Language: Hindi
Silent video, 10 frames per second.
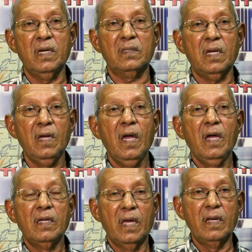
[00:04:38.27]
किए थे
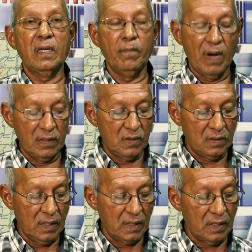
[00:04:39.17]
यानी कि
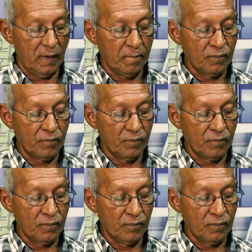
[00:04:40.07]
बातचीत किए थे